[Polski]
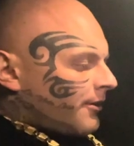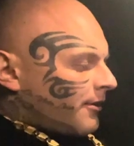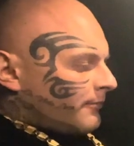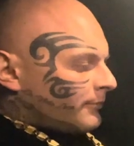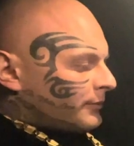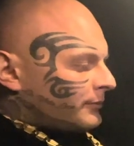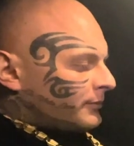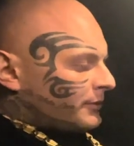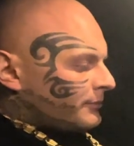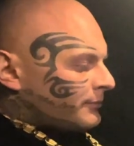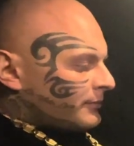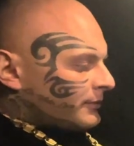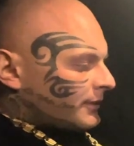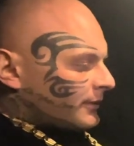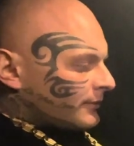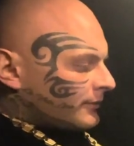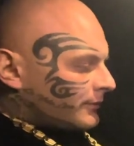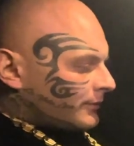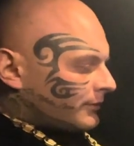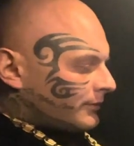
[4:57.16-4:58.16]
pomienimy ten
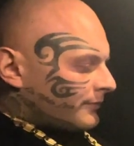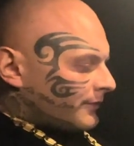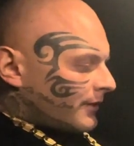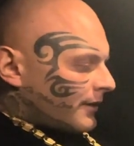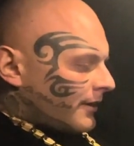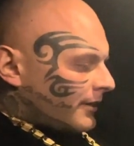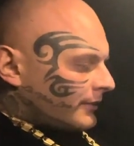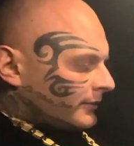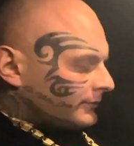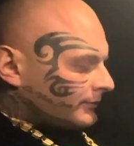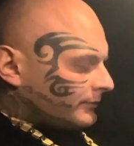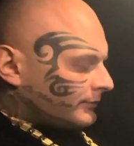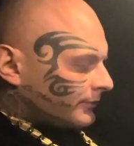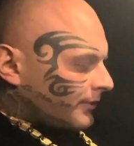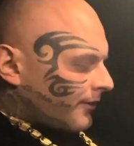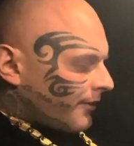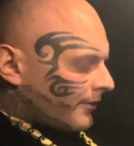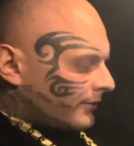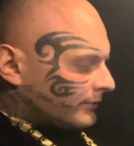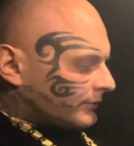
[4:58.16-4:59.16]
kurwa
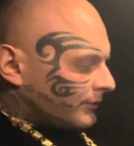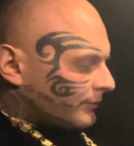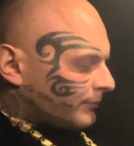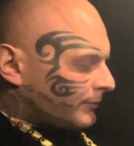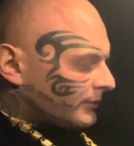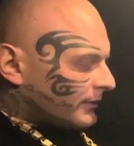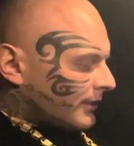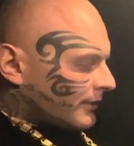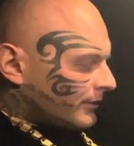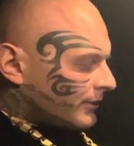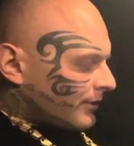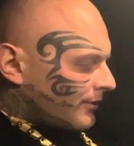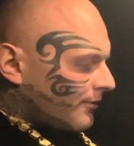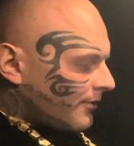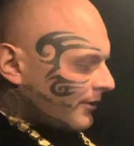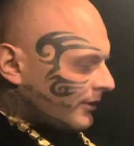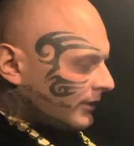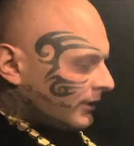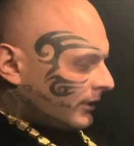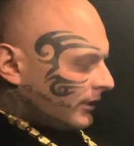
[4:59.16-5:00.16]
to pytanko.
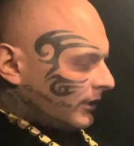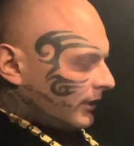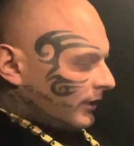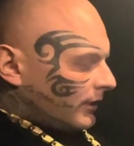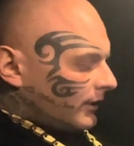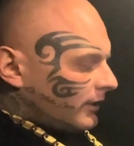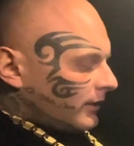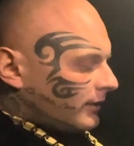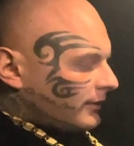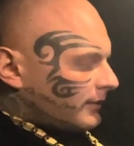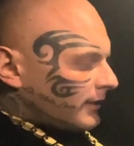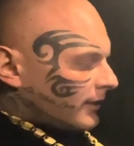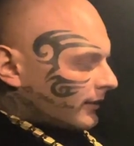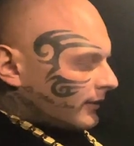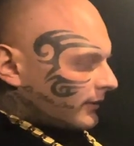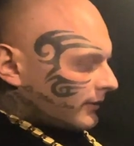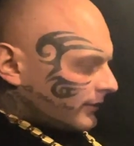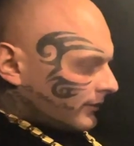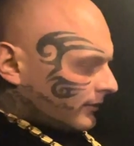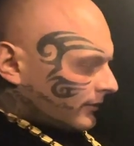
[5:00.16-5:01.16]
I tak,
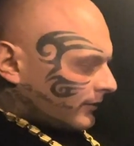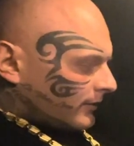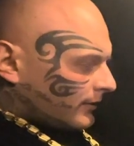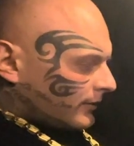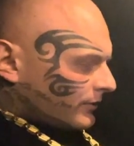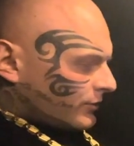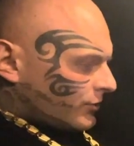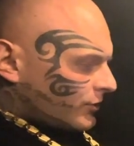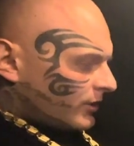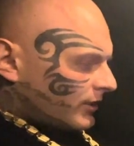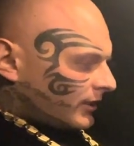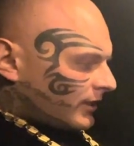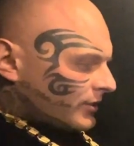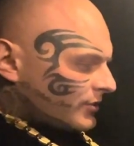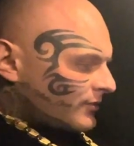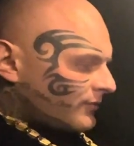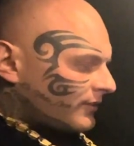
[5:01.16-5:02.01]
y, czy lekarze w